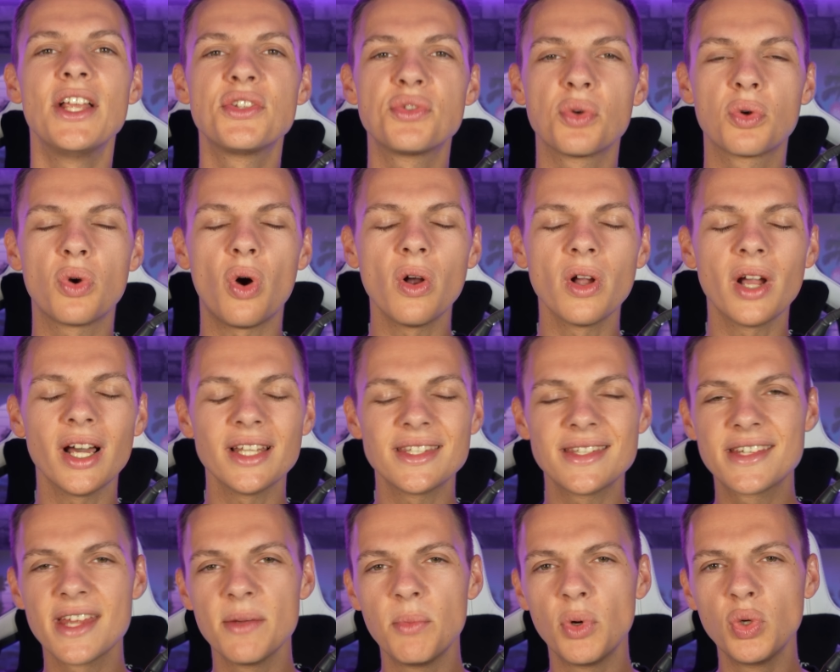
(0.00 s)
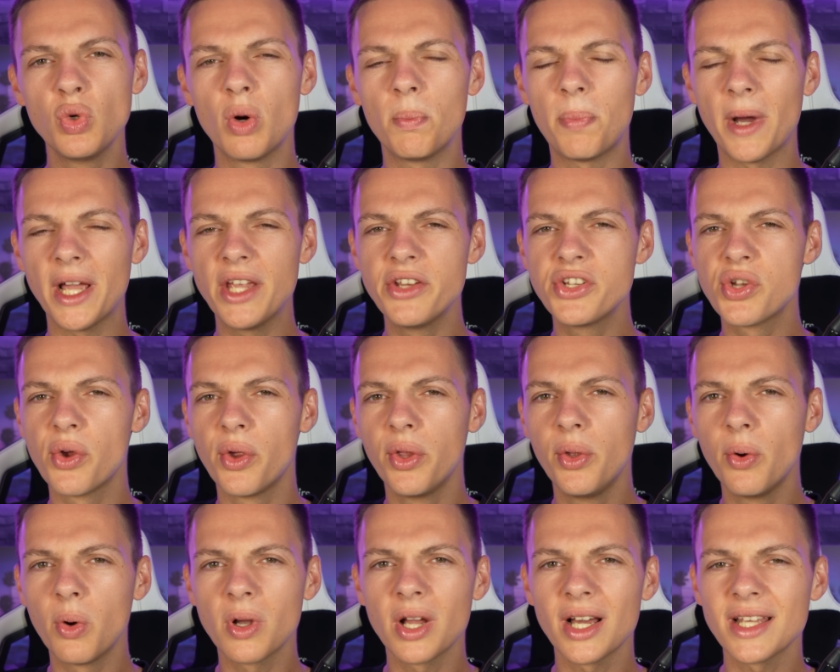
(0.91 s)
Also Kronk hat sich immer nur bei
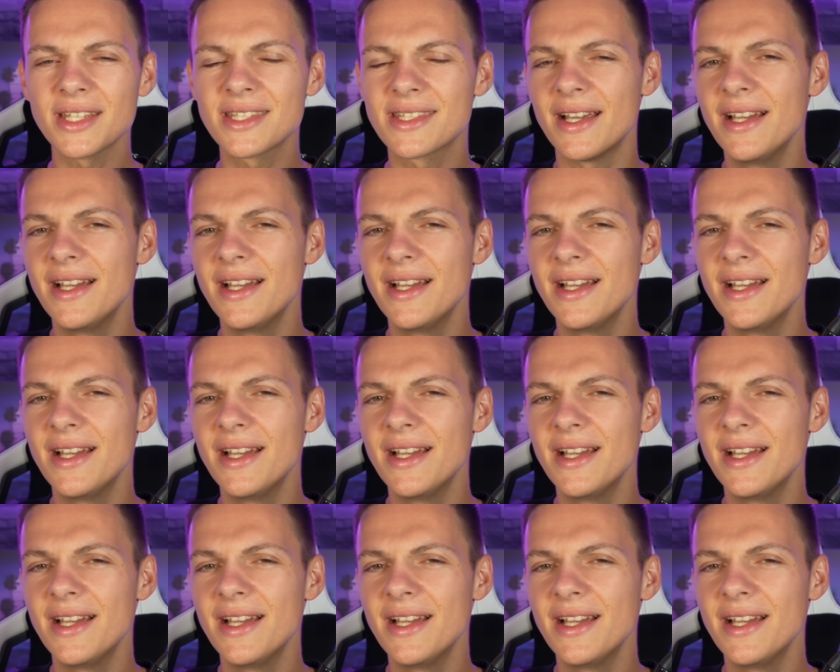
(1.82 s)
Shoyokas